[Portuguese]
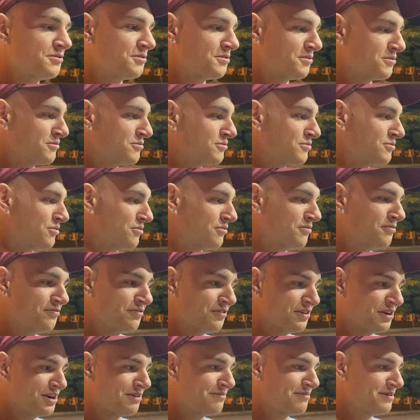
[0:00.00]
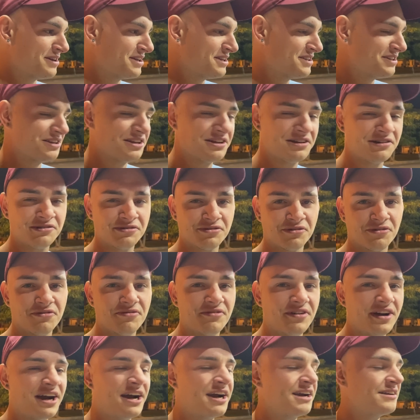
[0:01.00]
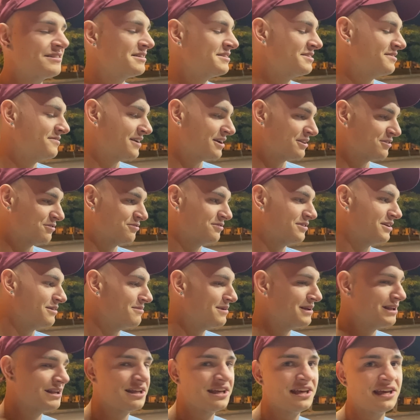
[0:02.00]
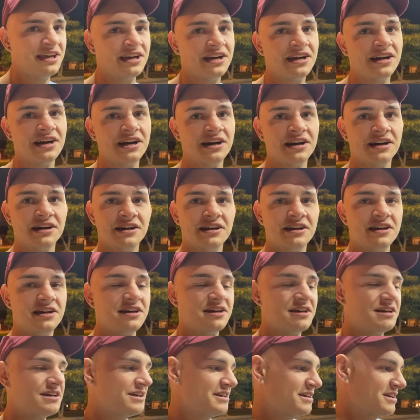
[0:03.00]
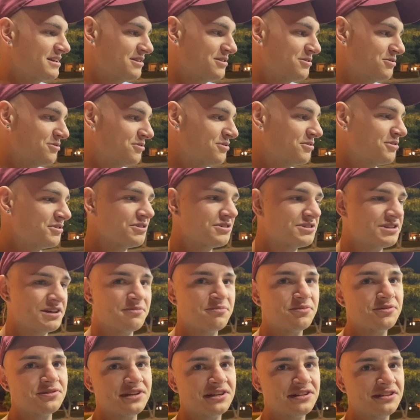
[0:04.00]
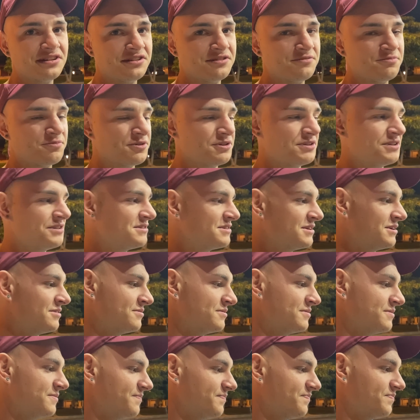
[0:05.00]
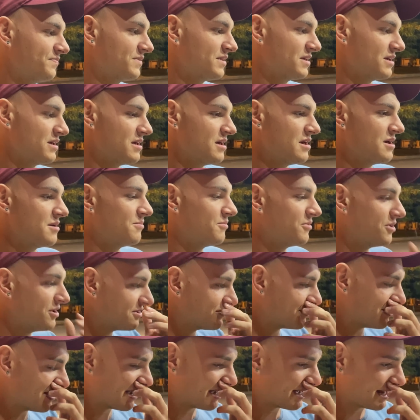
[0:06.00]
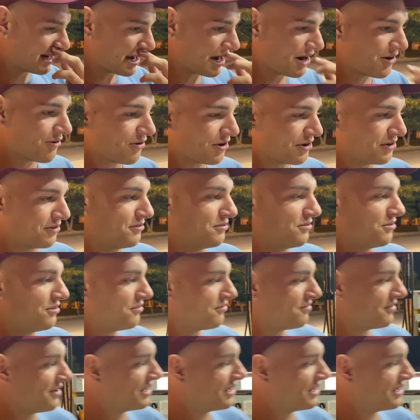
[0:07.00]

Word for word: mano. confirma, a gente conversa, se tiver dúvida me liga. Tô 100% à disposição. Qual que é o seu Instagram? Meu Instagram agora, o novo,